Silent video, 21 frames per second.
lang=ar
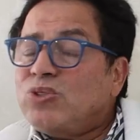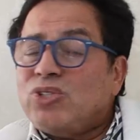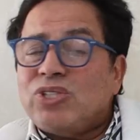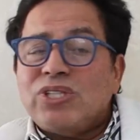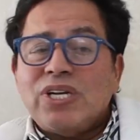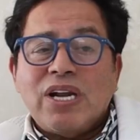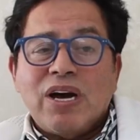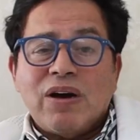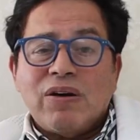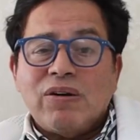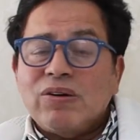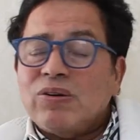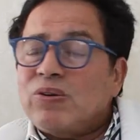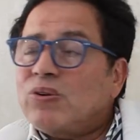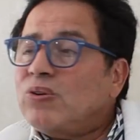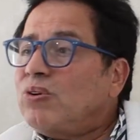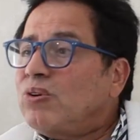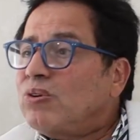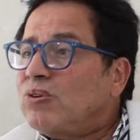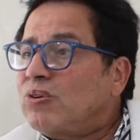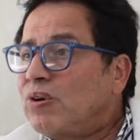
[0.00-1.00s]
والشيء الاخر
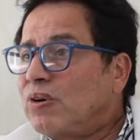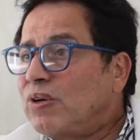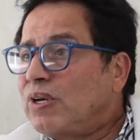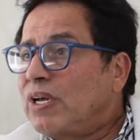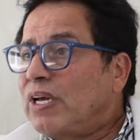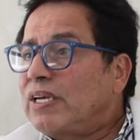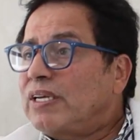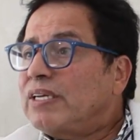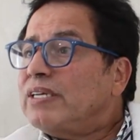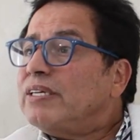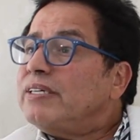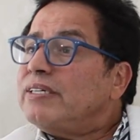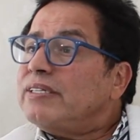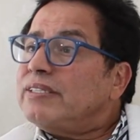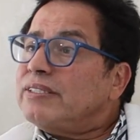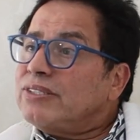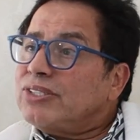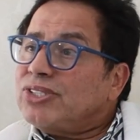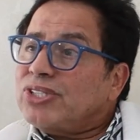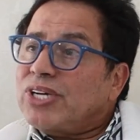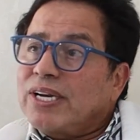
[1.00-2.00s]
كله آه،
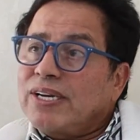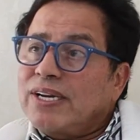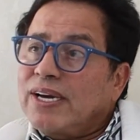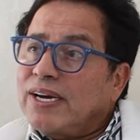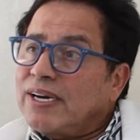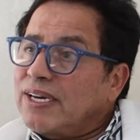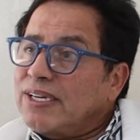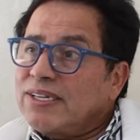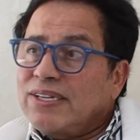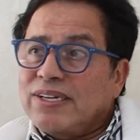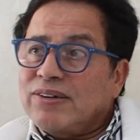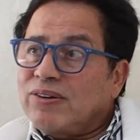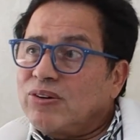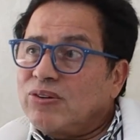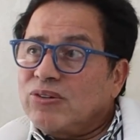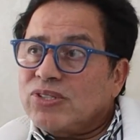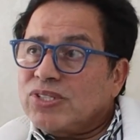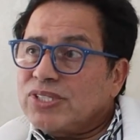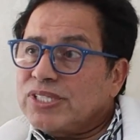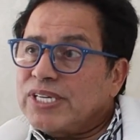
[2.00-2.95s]
ان شاء الله غادي يخرج